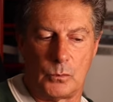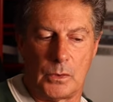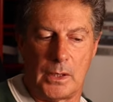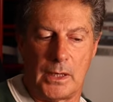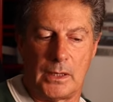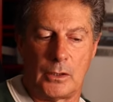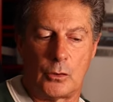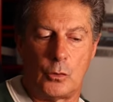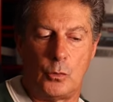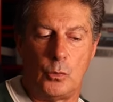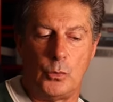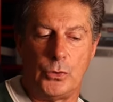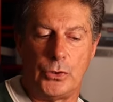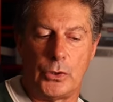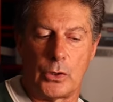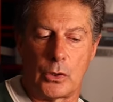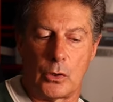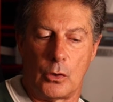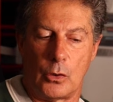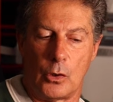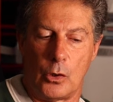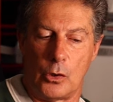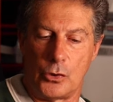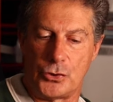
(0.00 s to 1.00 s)
alcuni
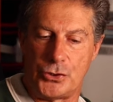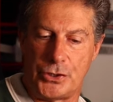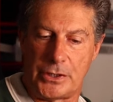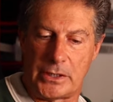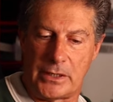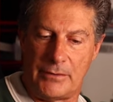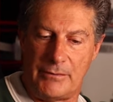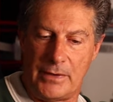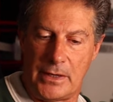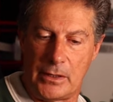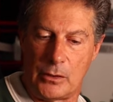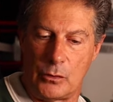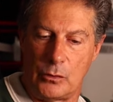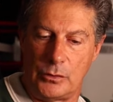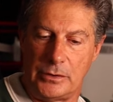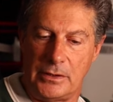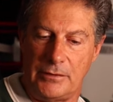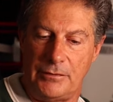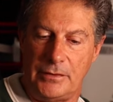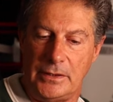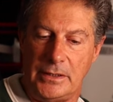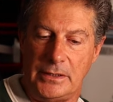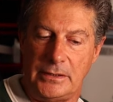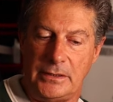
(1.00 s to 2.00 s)
orologi che vengono
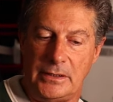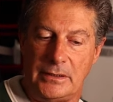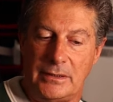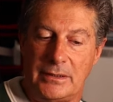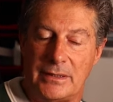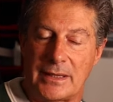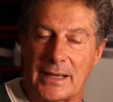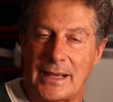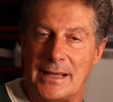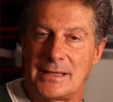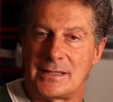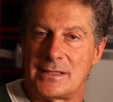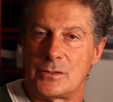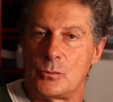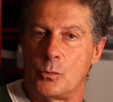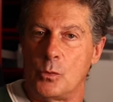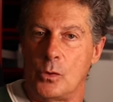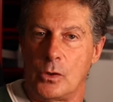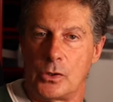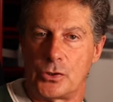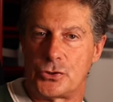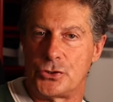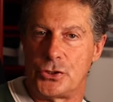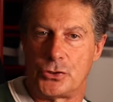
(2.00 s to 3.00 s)
definiti dress
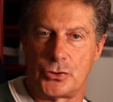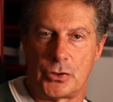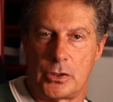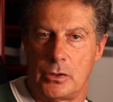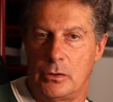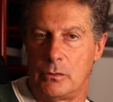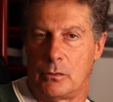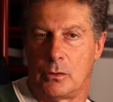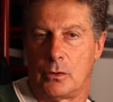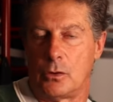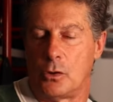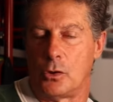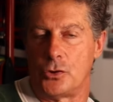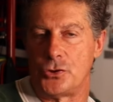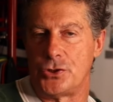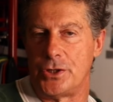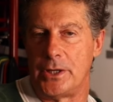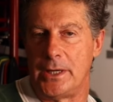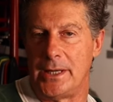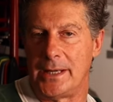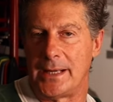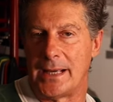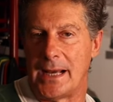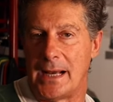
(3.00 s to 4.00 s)
watch, cioè orologi
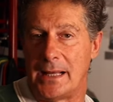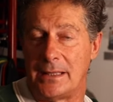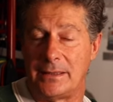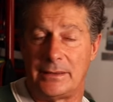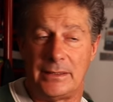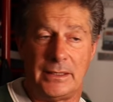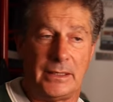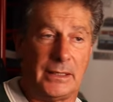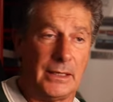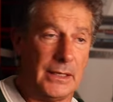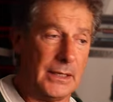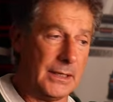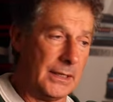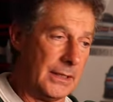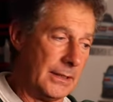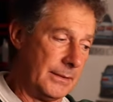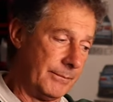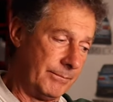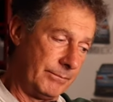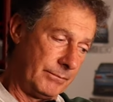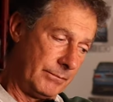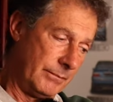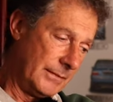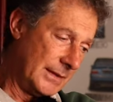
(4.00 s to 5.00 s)
eleganti,
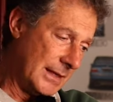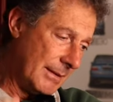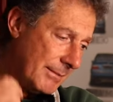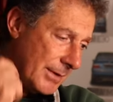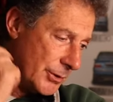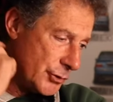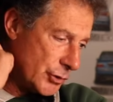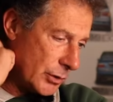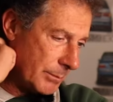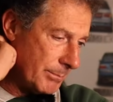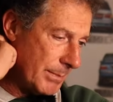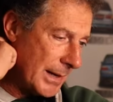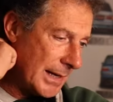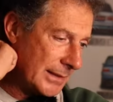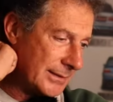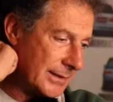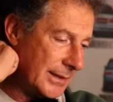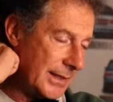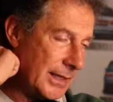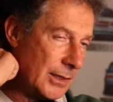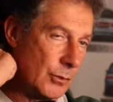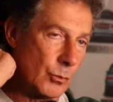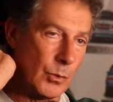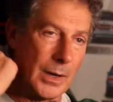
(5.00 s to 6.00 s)
la maggior parte
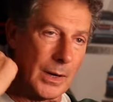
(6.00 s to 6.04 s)
dei